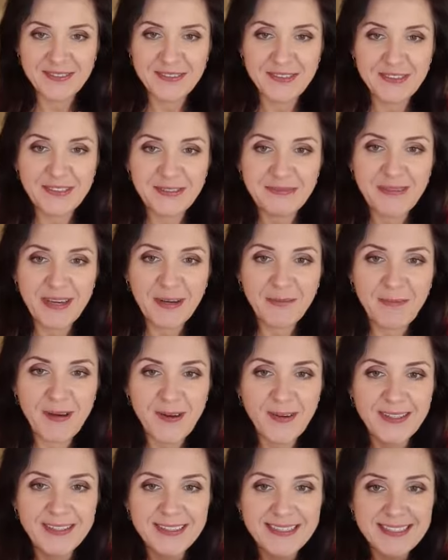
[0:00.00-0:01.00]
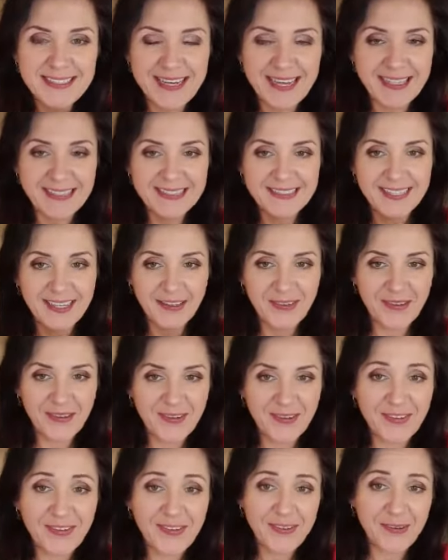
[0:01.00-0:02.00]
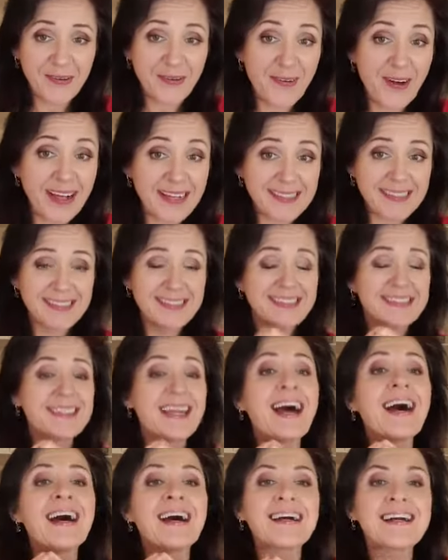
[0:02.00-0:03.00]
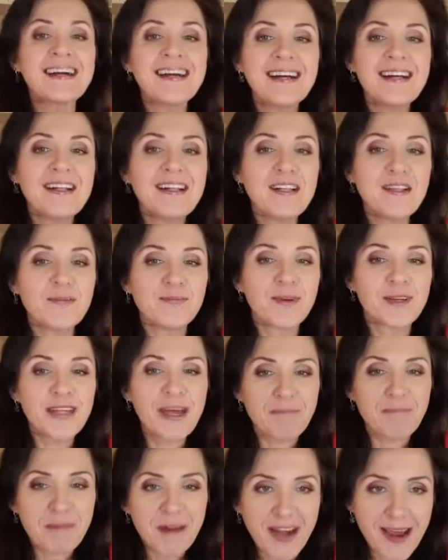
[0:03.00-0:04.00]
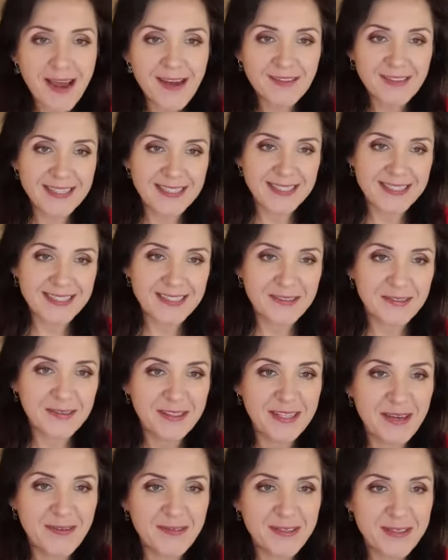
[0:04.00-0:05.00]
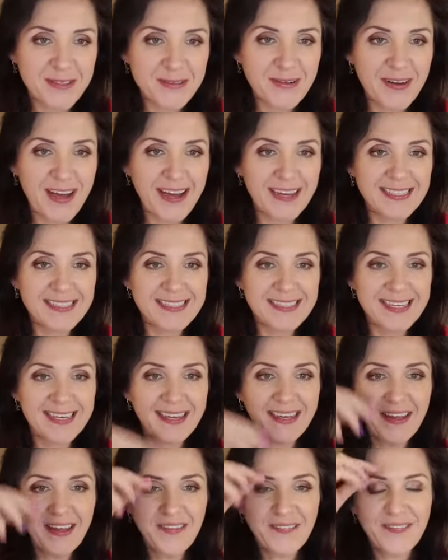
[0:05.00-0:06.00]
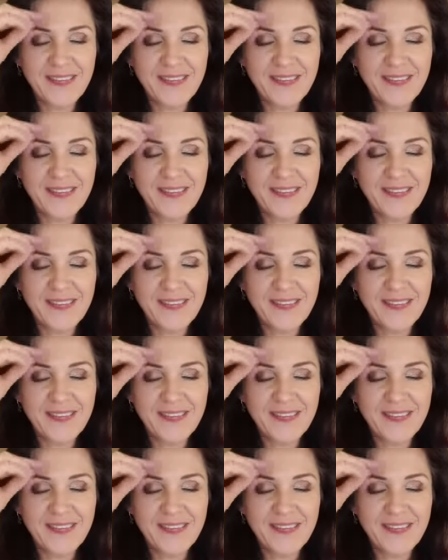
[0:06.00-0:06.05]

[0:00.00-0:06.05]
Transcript: Uśmiech pełen szczęścia i uchu. Dokładnie tak, bo naprawdę jest ku temu, słuchajcie.